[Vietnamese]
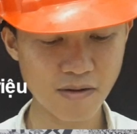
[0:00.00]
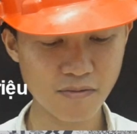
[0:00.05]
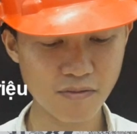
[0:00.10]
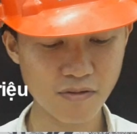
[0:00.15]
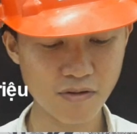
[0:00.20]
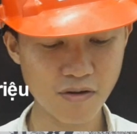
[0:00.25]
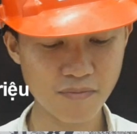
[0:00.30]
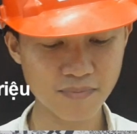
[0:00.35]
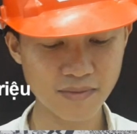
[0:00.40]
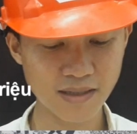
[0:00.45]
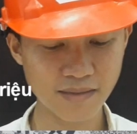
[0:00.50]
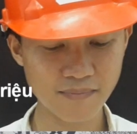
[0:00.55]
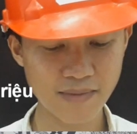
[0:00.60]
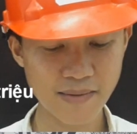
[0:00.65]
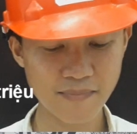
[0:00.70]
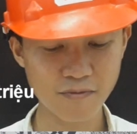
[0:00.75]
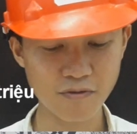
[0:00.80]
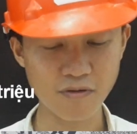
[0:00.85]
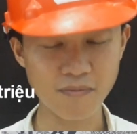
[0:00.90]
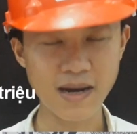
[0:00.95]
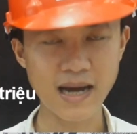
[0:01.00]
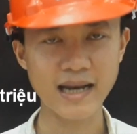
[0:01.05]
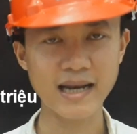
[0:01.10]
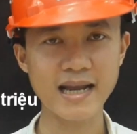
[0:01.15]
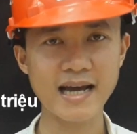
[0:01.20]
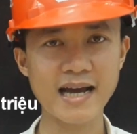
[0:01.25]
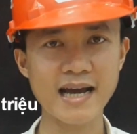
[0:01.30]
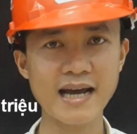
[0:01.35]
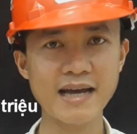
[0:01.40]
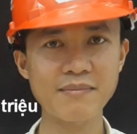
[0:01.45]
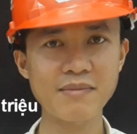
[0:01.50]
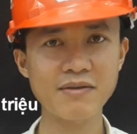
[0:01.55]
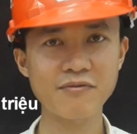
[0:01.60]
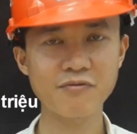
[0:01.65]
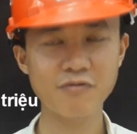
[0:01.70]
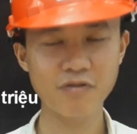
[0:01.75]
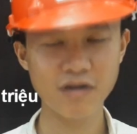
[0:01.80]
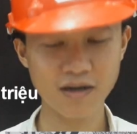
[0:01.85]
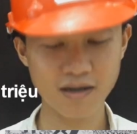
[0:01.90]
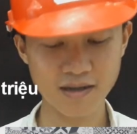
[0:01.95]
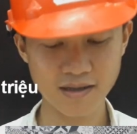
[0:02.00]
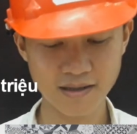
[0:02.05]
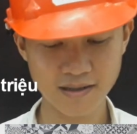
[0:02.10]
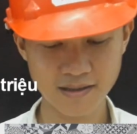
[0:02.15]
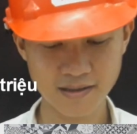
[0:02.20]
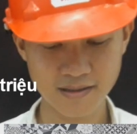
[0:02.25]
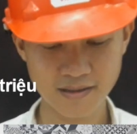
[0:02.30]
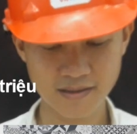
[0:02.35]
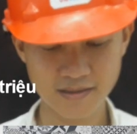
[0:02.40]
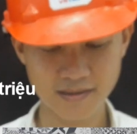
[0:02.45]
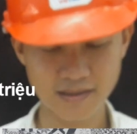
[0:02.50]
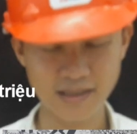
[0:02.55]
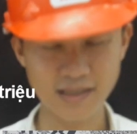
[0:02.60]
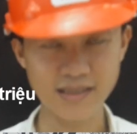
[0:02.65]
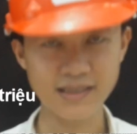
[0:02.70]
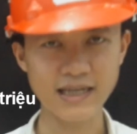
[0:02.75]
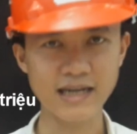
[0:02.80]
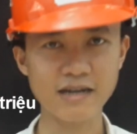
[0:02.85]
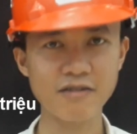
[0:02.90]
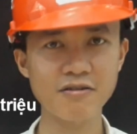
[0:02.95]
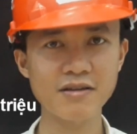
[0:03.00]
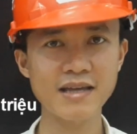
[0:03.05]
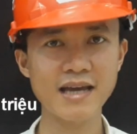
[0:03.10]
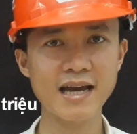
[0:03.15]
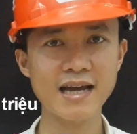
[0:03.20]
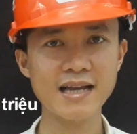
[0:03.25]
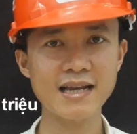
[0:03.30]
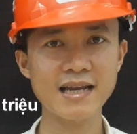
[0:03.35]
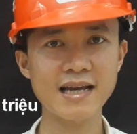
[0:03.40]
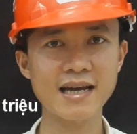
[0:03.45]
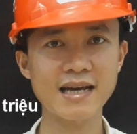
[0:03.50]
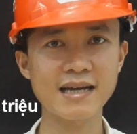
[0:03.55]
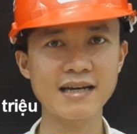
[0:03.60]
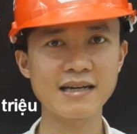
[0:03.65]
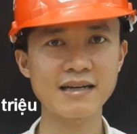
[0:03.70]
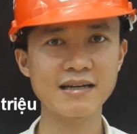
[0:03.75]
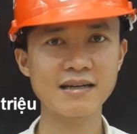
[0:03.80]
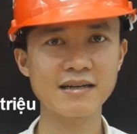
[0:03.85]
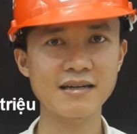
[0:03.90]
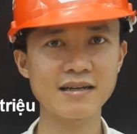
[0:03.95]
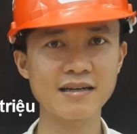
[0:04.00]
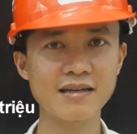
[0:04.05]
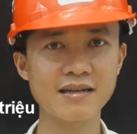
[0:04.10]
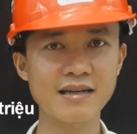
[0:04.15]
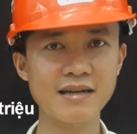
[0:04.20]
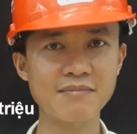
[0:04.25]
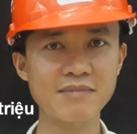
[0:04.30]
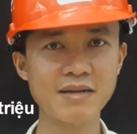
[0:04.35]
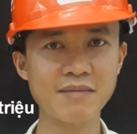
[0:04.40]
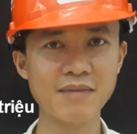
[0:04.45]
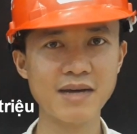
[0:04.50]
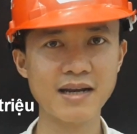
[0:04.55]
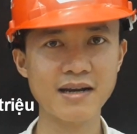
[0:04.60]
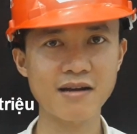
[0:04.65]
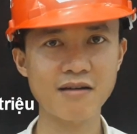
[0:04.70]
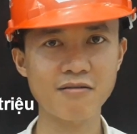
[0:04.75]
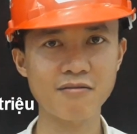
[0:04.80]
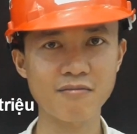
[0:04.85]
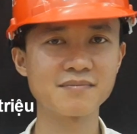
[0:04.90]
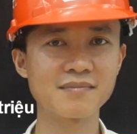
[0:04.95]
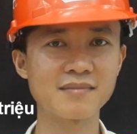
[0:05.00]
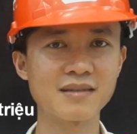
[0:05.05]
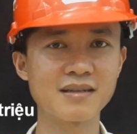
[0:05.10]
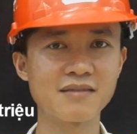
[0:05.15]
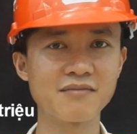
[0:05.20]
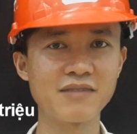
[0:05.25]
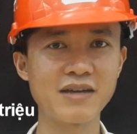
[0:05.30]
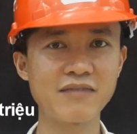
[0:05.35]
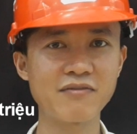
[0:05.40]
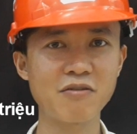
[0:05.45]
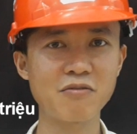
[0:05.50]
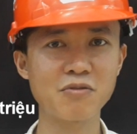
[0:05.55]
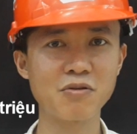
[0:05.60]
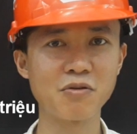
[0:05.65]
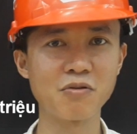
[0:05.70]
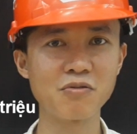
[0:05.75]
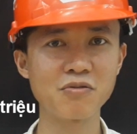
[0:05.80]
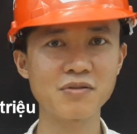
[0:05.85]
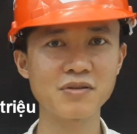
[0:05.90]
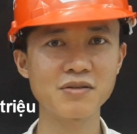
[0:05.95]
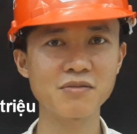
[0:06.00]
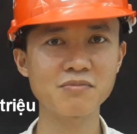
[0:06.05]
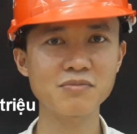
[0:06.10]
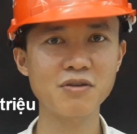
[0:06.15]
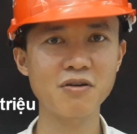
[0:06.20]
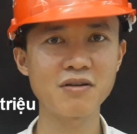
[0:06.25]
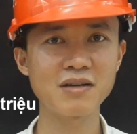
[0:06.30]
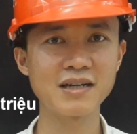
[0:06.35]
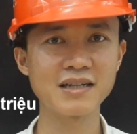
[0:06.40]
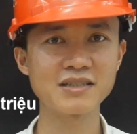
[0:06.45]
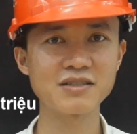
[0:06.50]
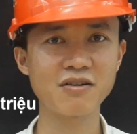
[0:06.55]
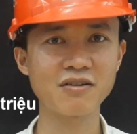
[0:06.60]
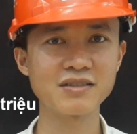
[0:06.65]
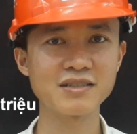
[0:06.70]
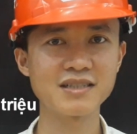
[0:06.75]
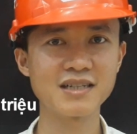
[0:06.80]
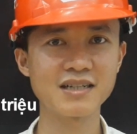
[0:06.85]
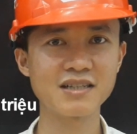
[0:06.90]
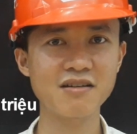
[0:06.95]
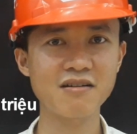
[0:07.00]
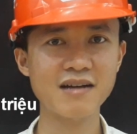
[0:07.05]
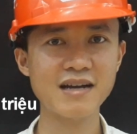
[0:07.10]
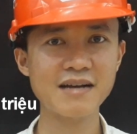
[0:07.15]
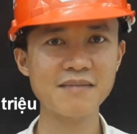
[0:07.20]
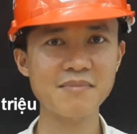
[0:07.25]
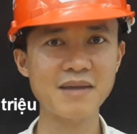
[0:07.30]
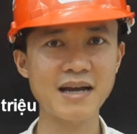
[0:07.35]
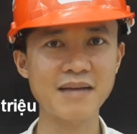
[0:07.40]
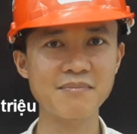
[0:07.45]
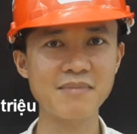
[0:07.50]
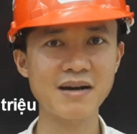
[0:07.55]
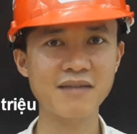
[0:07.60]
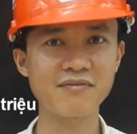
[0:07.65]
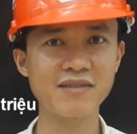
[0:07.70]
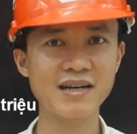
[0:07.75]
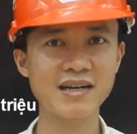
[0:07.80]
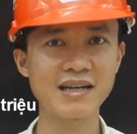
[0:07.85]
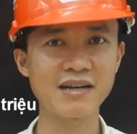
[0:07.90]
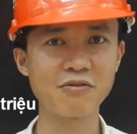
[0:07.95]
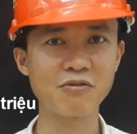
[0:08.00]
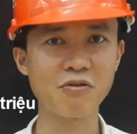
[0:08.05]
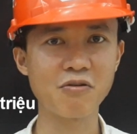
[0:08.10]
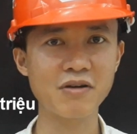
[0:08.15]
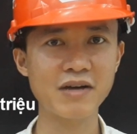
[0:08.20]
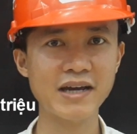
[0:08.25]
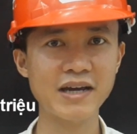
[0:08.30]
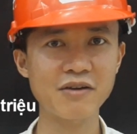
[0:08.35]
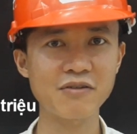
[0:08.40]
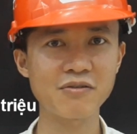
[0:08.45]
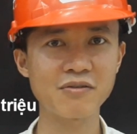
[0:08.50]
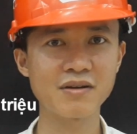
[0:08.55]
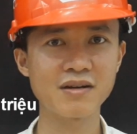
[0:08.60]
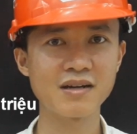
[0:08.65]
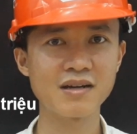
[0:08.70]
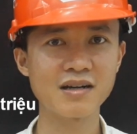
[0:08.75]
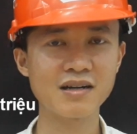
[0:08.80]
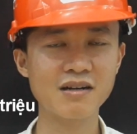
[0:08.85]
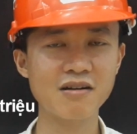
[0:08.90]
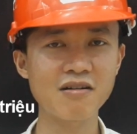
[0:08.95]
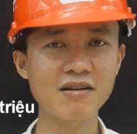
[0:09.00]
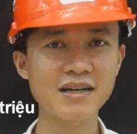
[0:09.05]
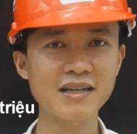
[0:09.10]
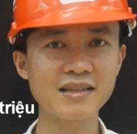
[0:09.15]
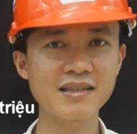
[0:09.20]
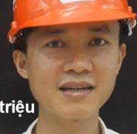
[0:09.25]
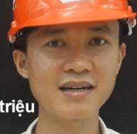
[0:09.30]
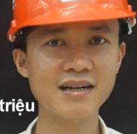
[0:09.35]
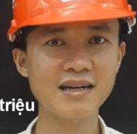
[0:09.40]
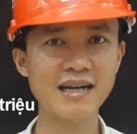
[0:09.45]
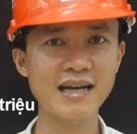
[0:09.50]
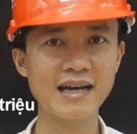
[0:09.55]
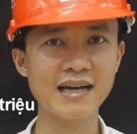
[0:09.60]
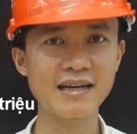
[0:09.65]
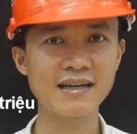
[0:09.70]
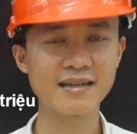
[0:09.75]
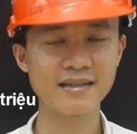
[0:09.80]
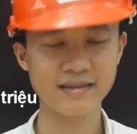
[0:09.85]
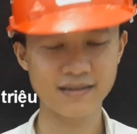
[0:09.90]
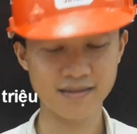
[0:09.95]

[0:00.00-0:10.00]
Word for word: bông ốp tường bếp của bạn là hai mét vuông thì sẽ có giá là năm trăm nghìn đồng. Về phòng ngủ, chúng tôi lựa chọn giường cho các bạn bằng vật liệu gỗ keo có kích thước là